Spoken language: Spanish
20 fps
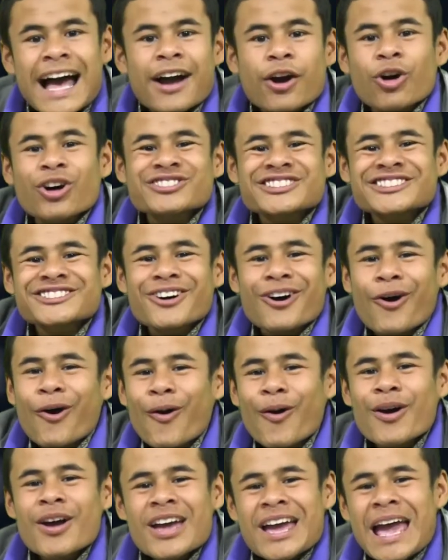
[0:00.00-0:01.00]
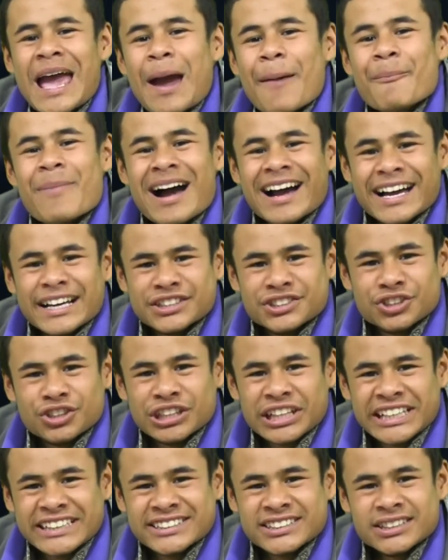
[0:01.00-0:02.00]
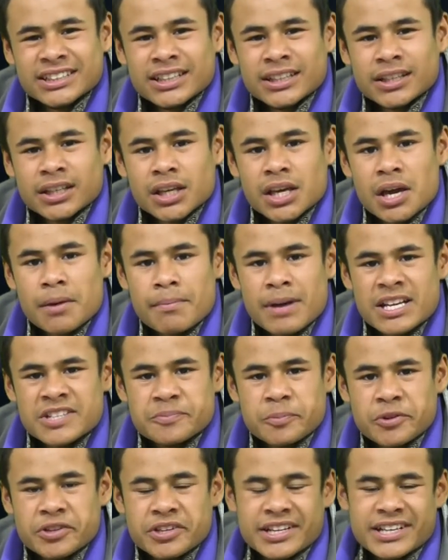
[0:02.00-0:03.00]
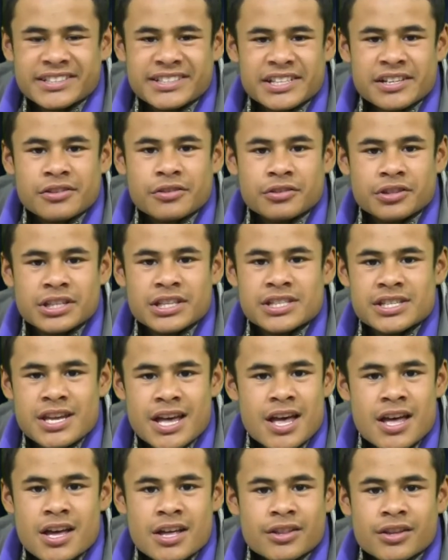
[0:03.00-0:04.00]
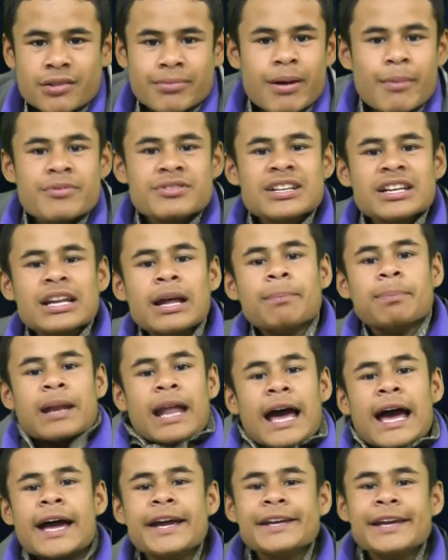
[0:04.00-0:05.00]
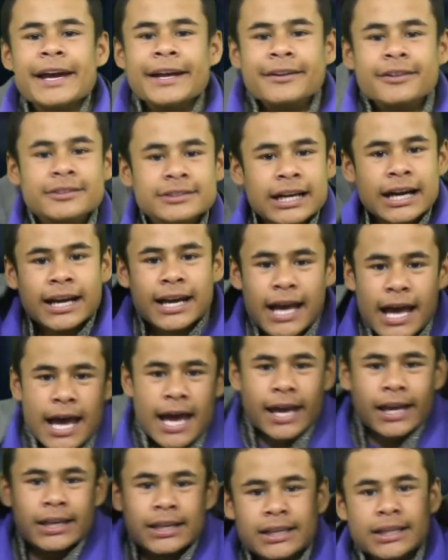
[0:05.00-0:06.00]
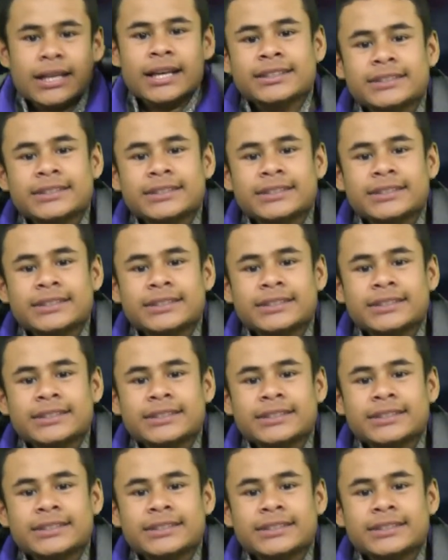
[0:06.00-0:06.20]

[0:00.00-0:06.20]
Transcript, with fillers: Agosto, vacaciones. ¿Qué más podría ser noticia? Nos vamos a la playa, nos acá y